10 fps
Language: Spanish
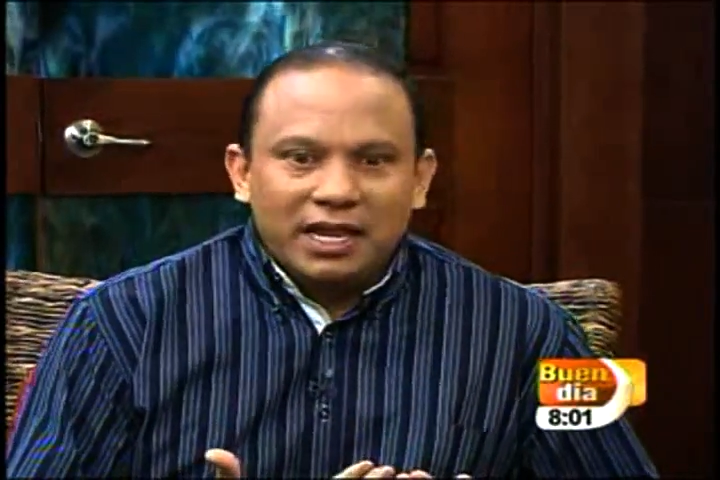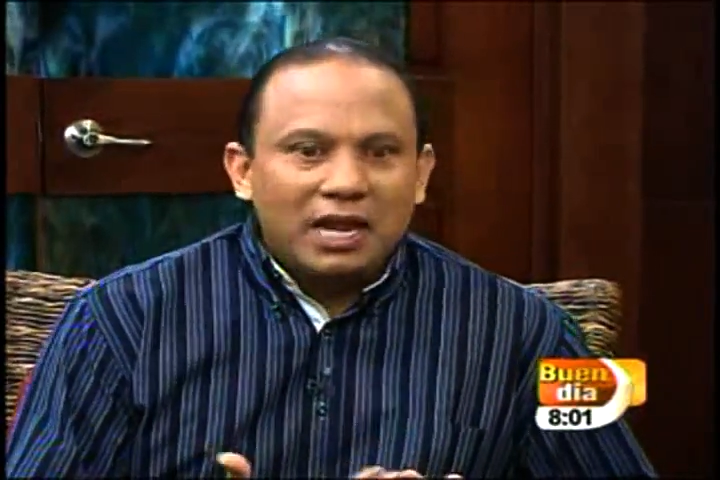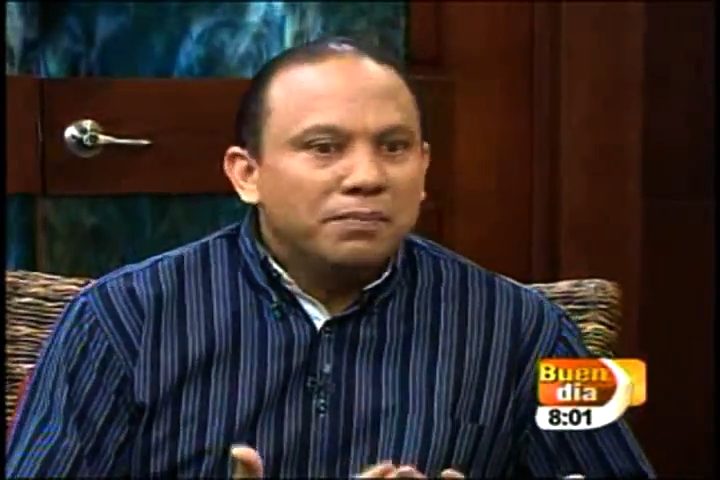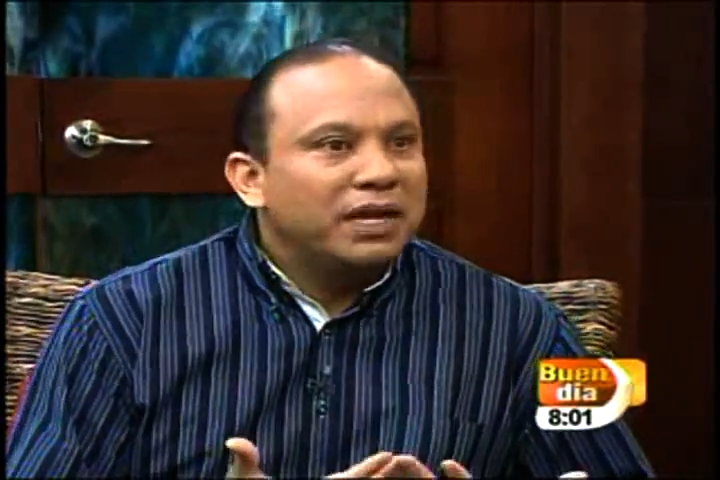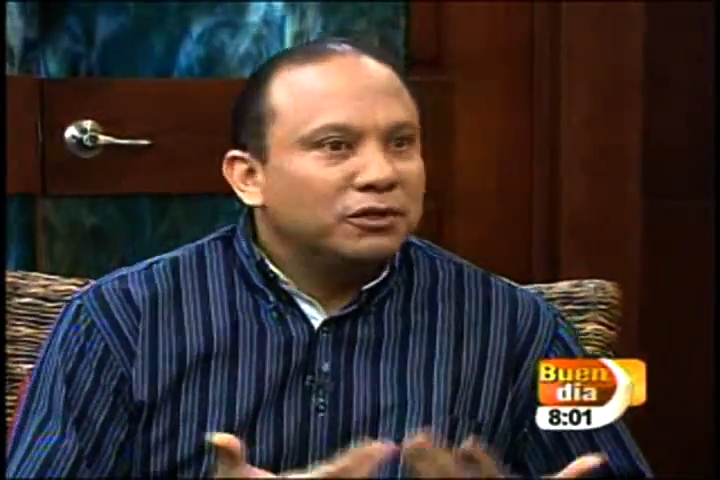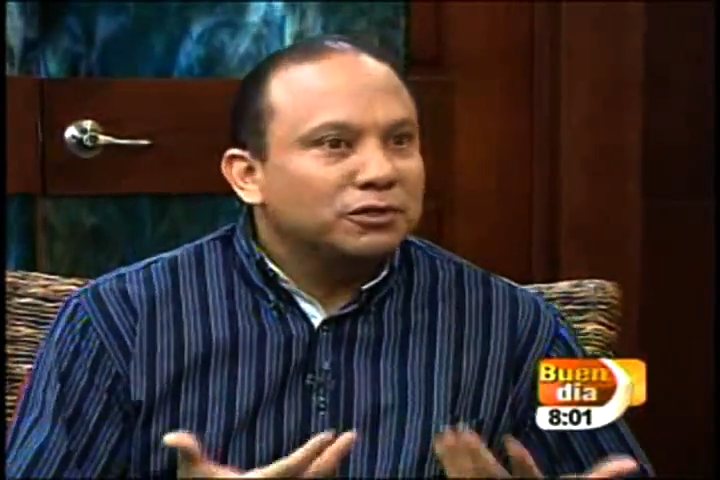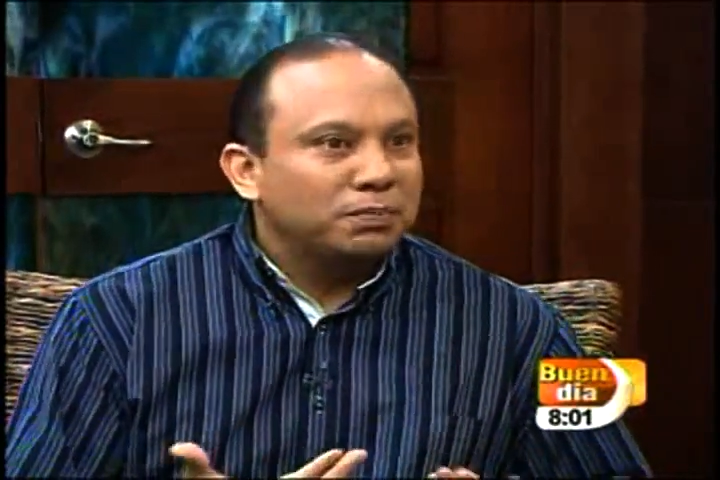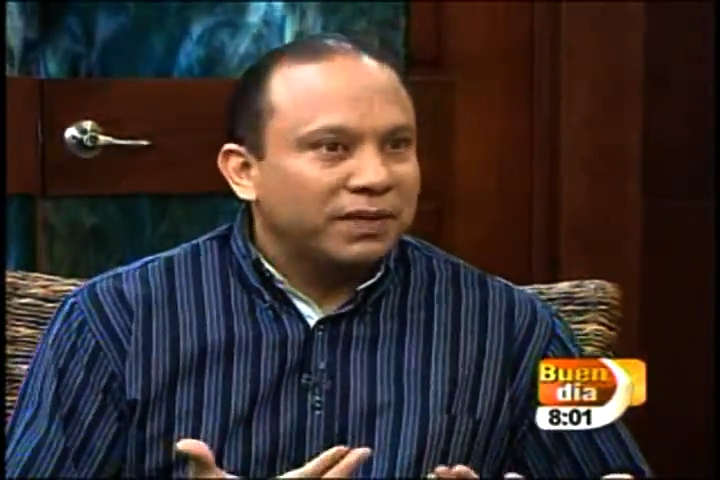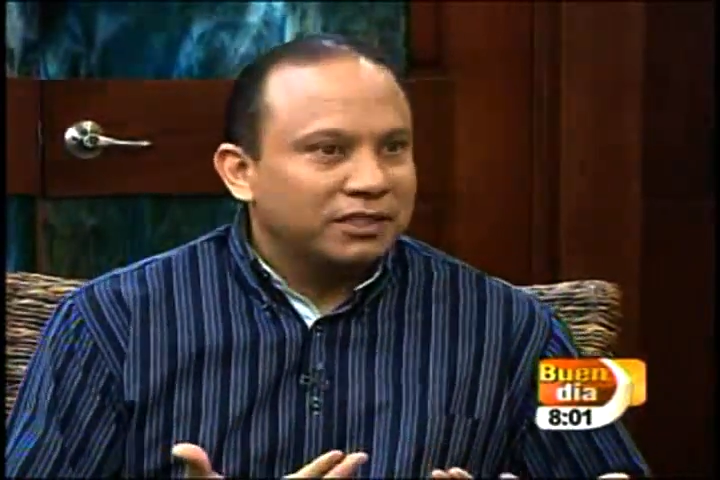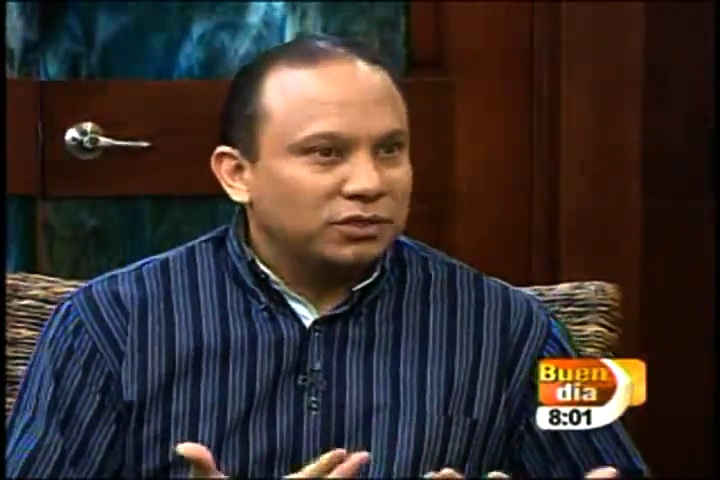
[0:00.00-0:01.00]
el
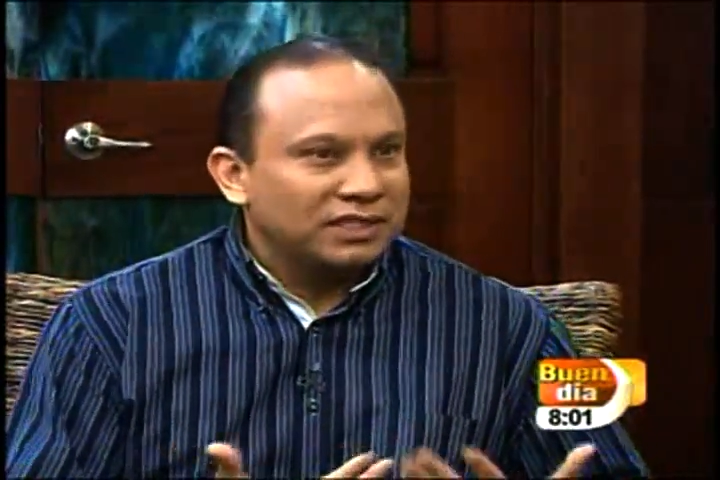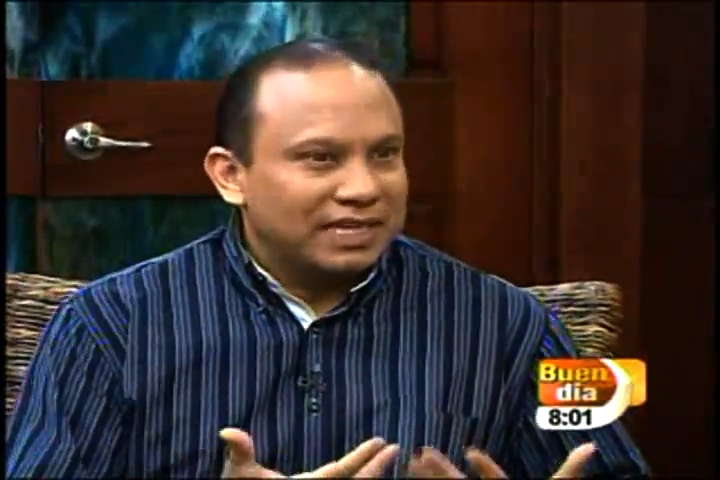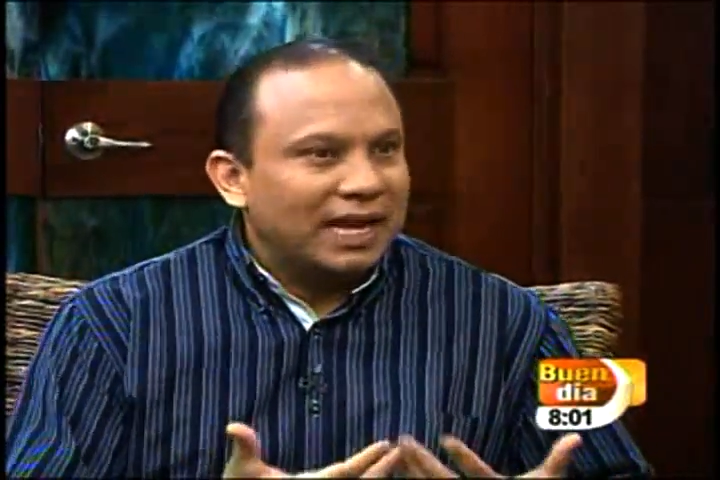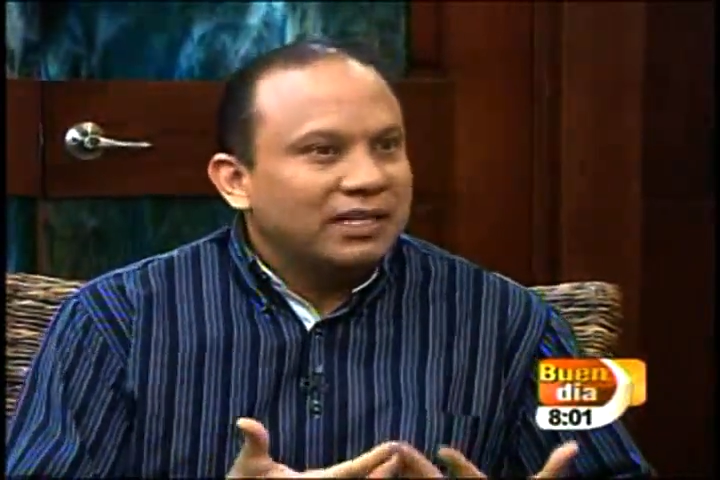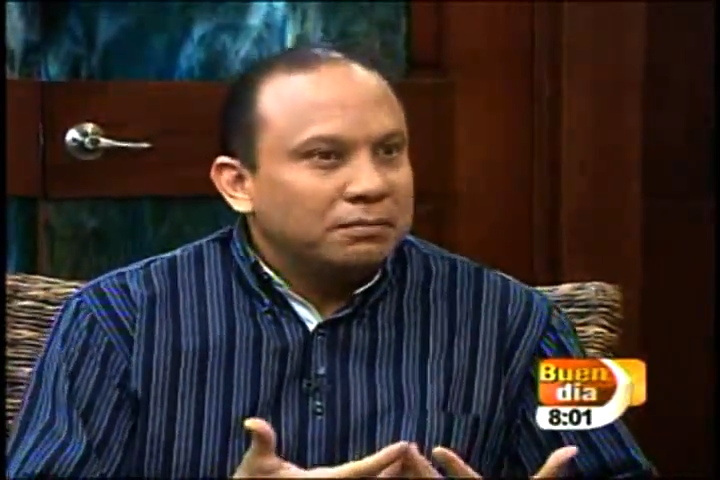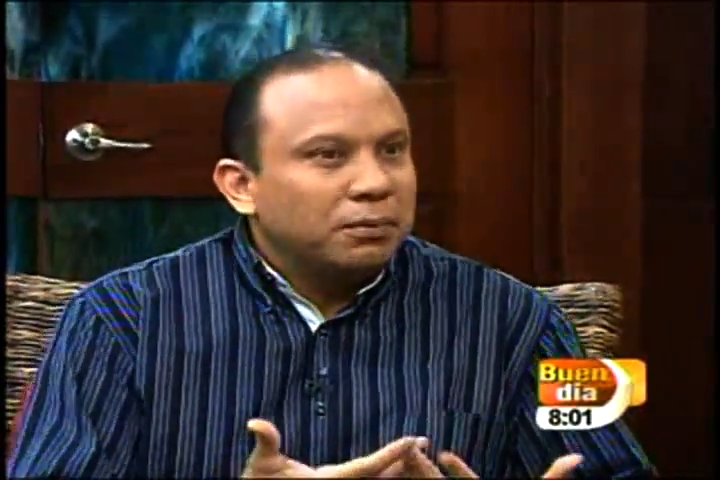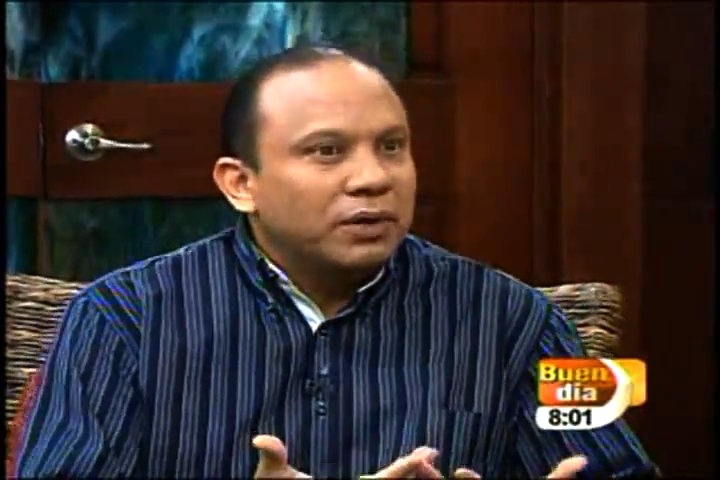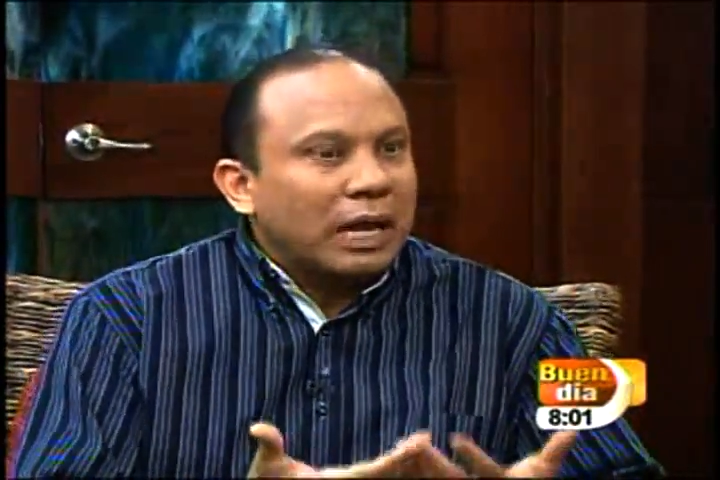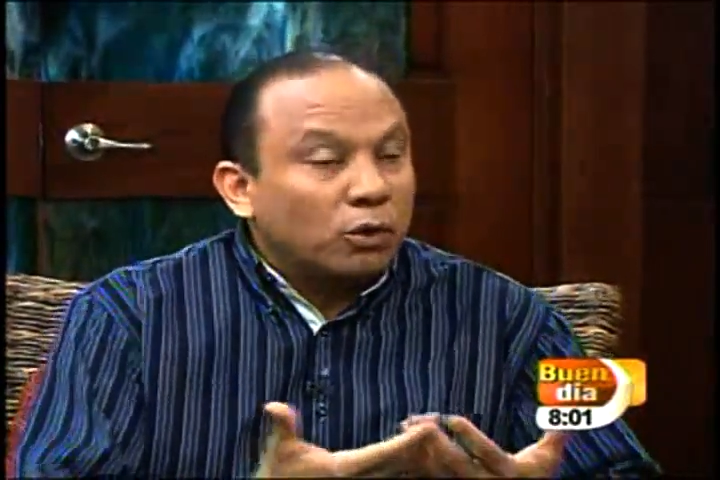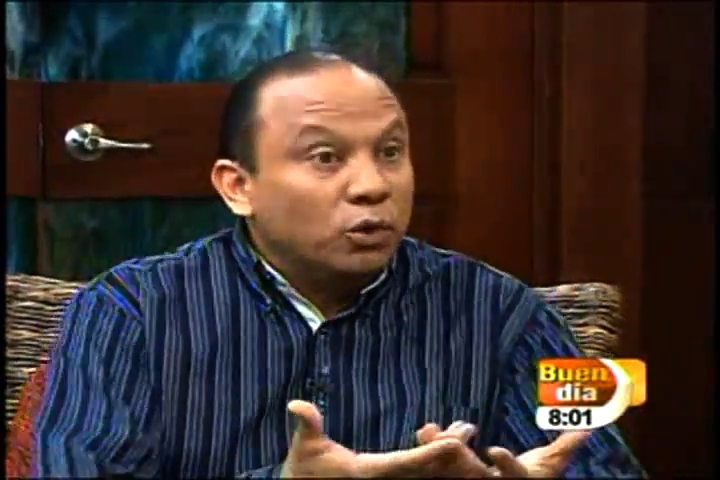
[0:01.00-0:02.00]
menosprecio hacia alguien por la